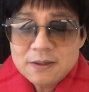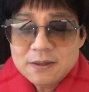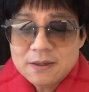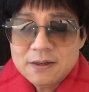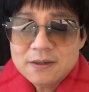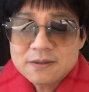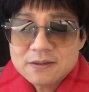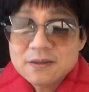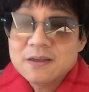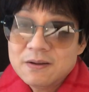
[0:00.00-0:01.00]
啊，
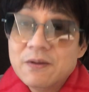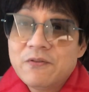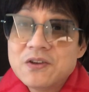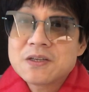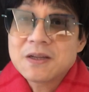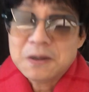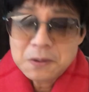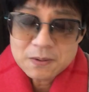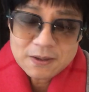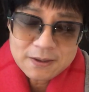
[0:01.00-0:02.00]
这个也分析的挺
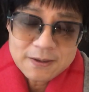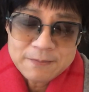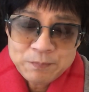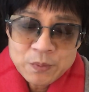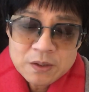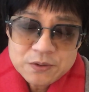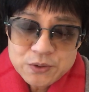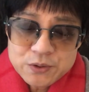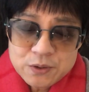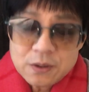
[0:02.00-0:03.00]
好的啊。第
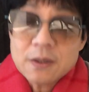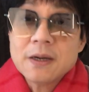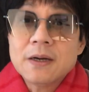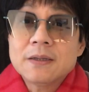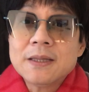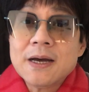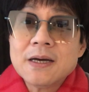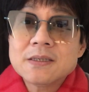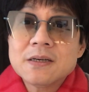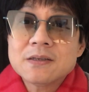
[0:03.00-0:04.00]
十啊，
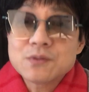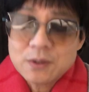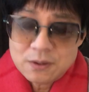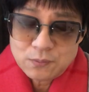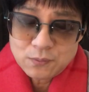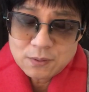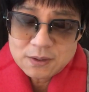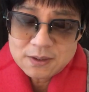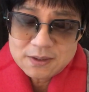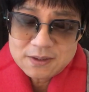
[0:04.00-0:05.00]
大家觉得
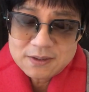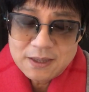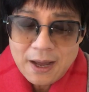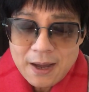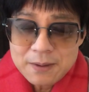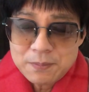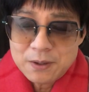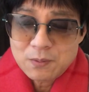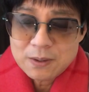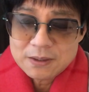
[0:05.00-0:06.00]
我太
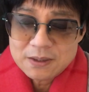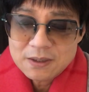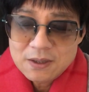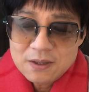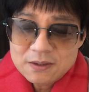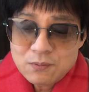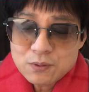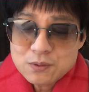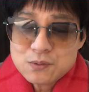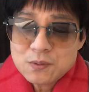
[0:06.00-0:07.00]
悲观了，那
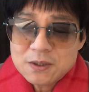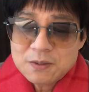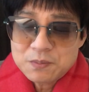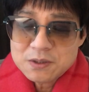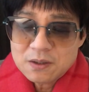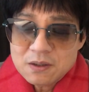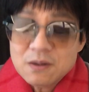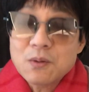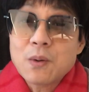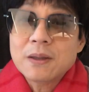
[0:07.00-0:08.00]
我就说一个比较
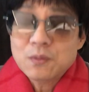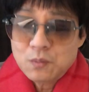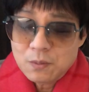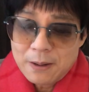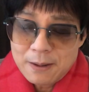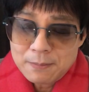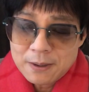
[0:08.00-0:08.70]
乐观的预判